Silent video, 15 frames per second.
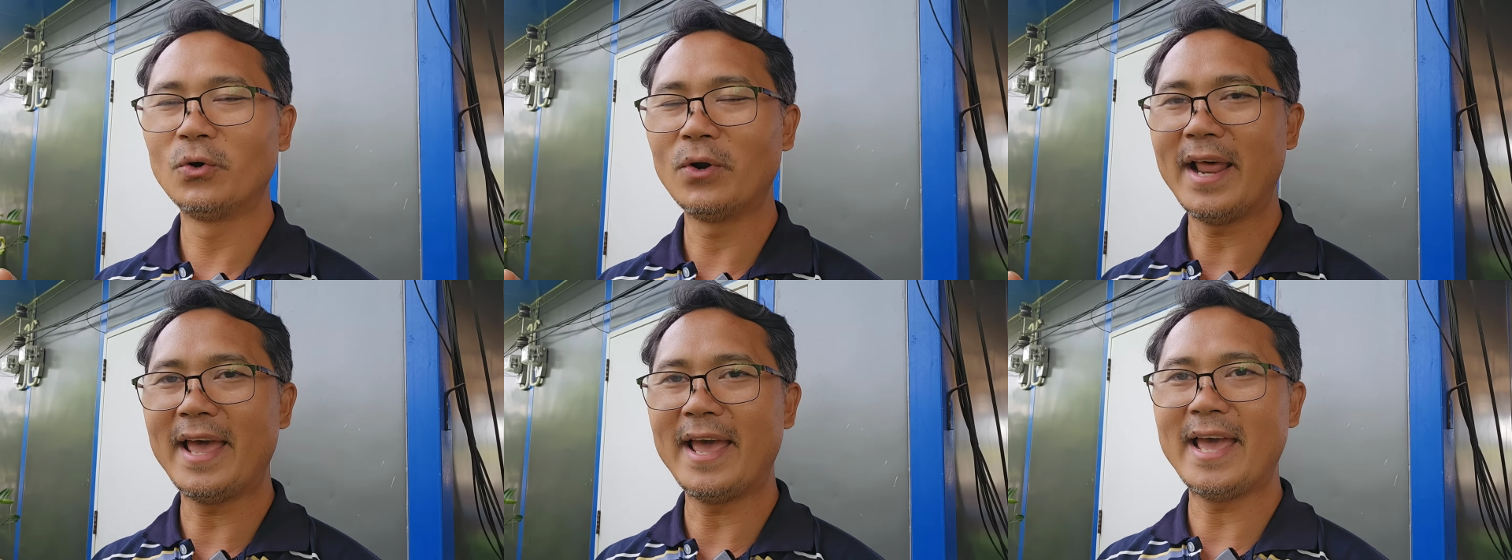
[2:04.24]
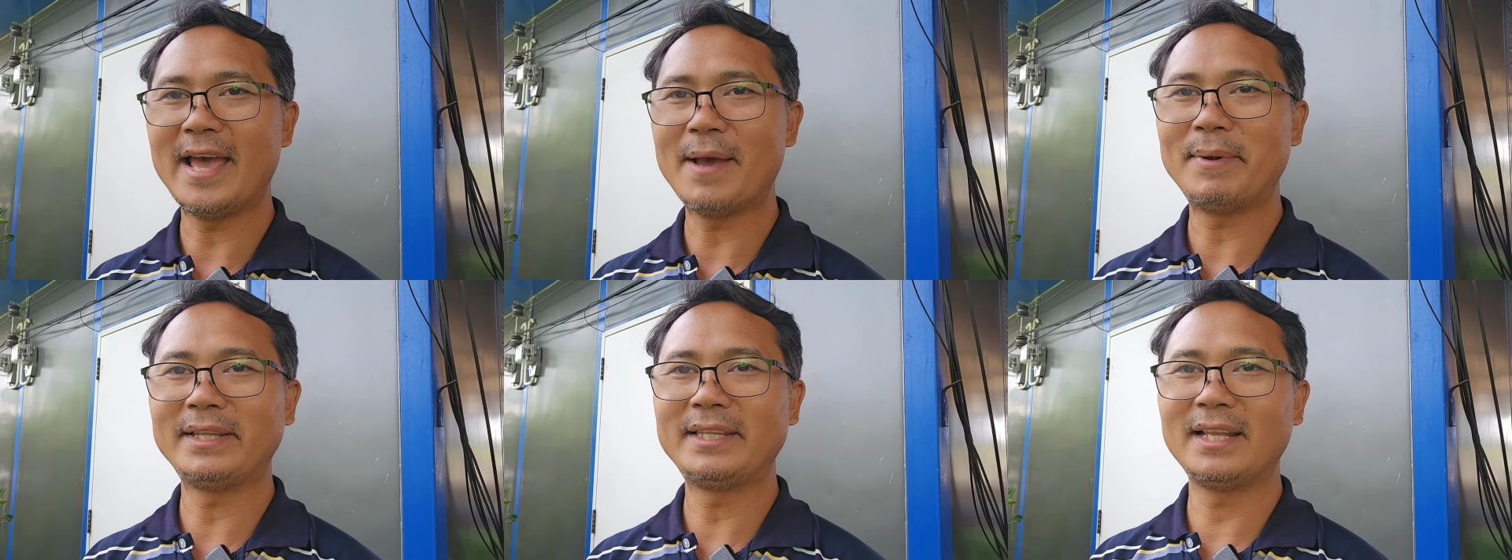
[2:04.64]
ดูแล
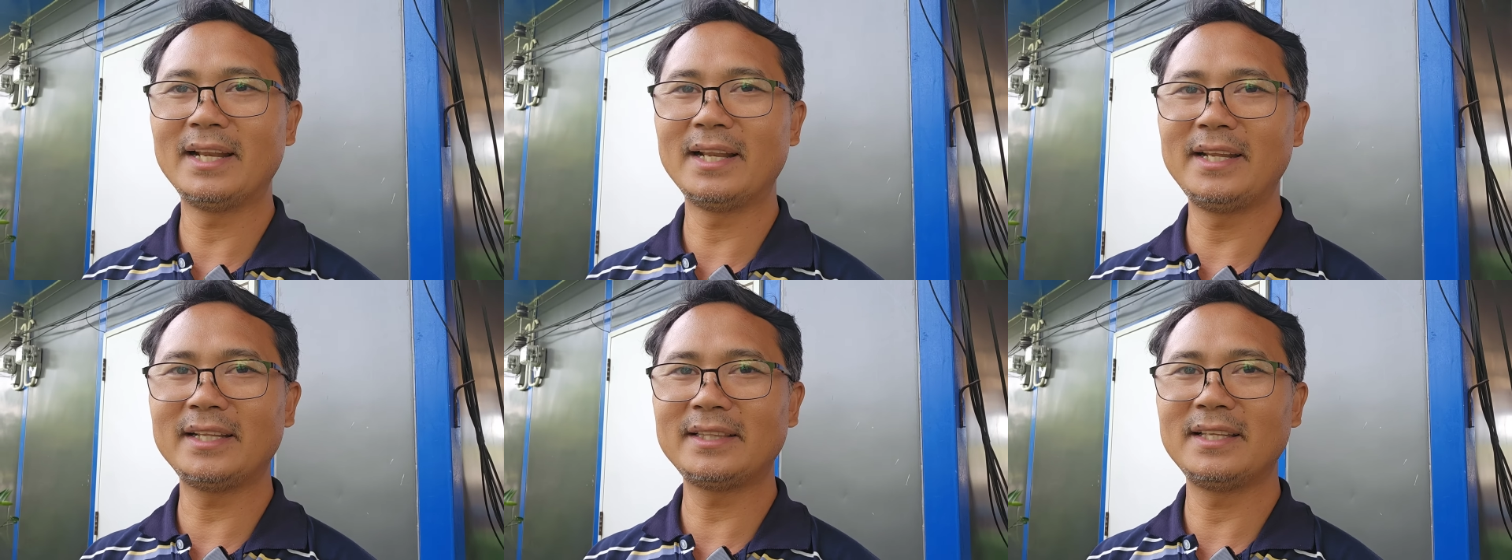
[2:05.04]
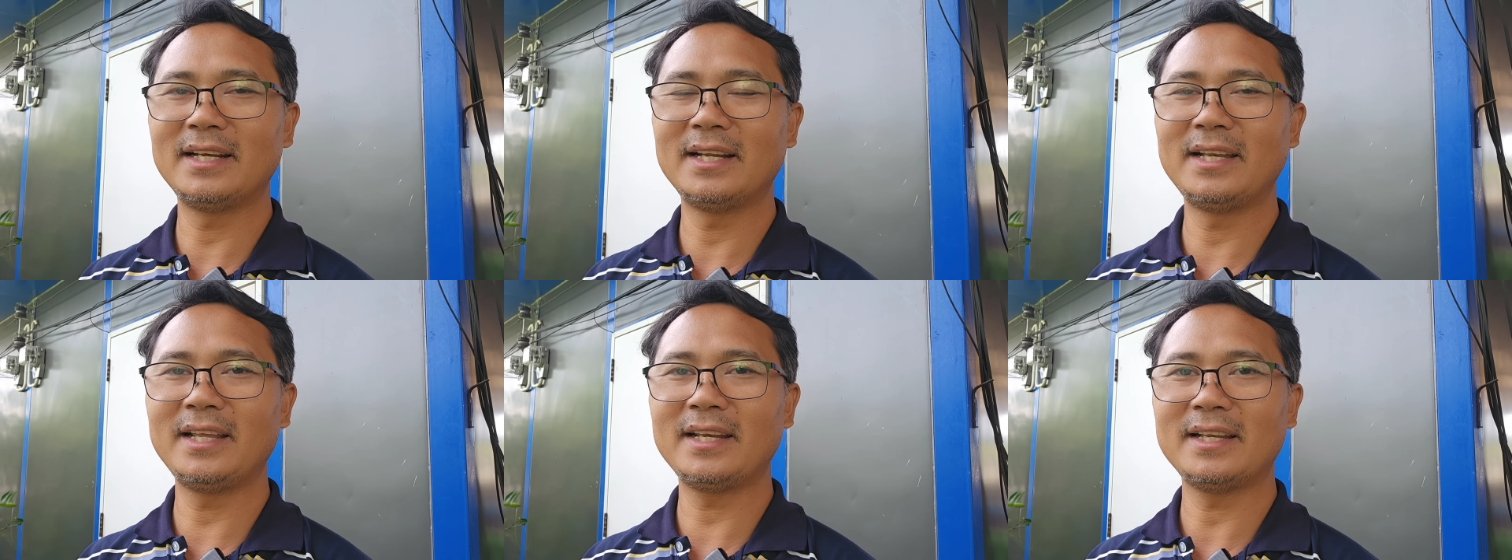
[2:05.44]
ไปทีละนิดที
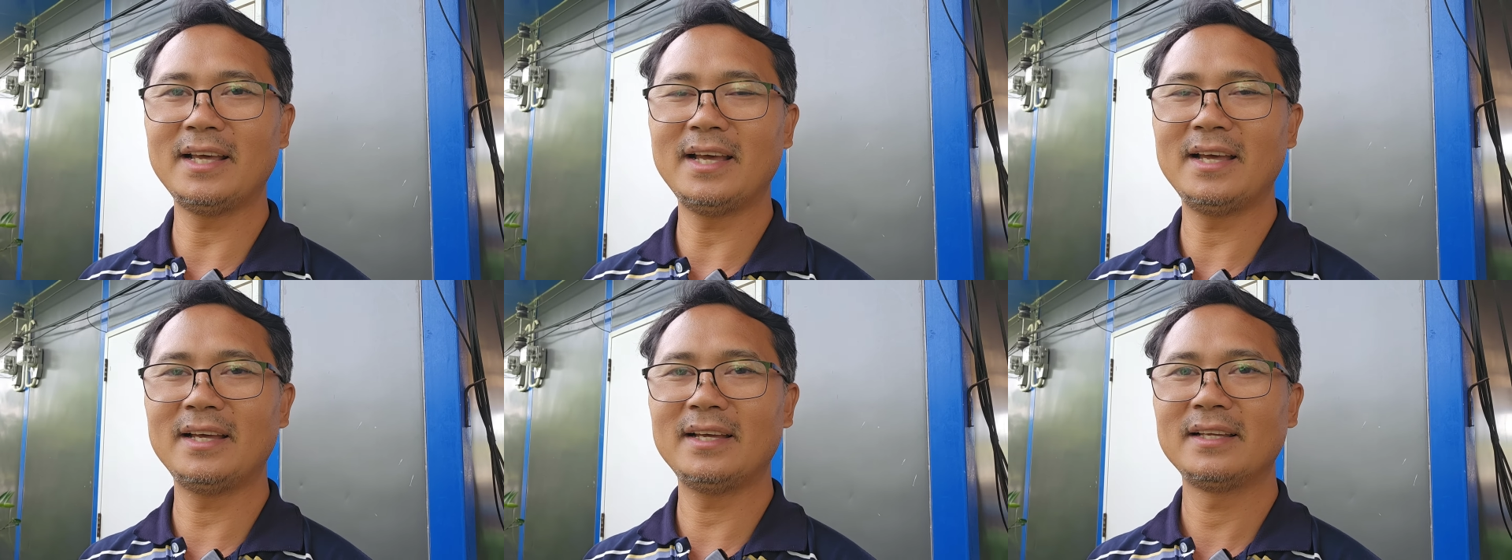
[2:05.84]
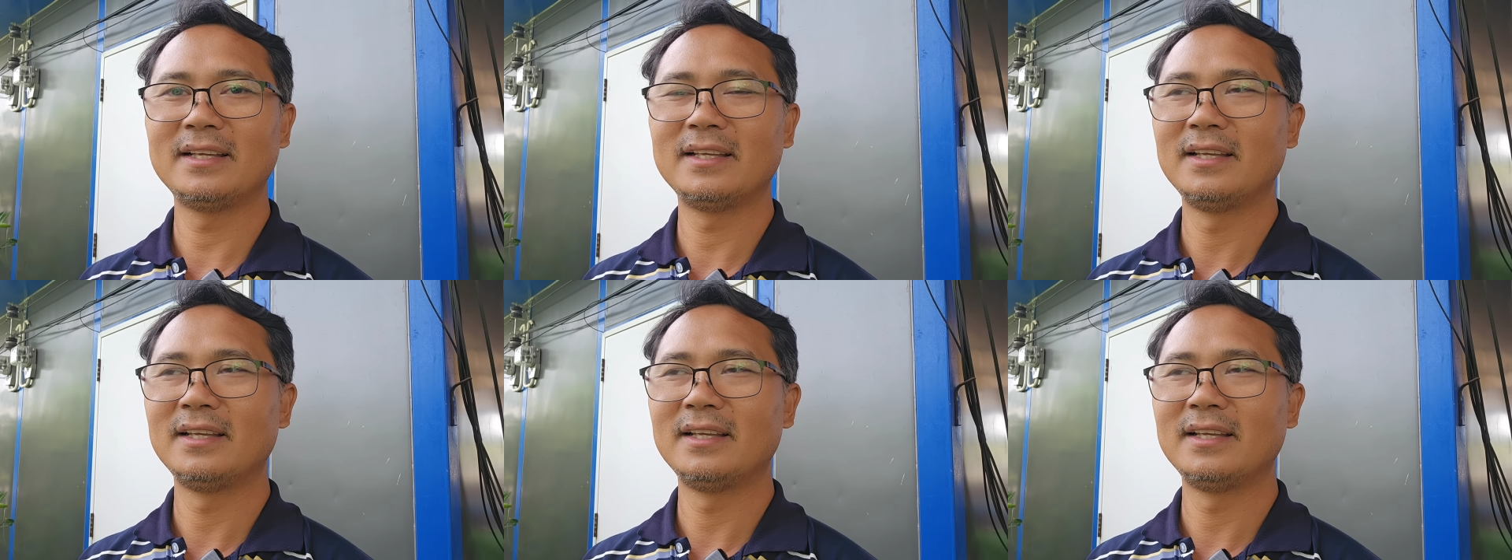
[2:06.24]
ละนิดนะฮะ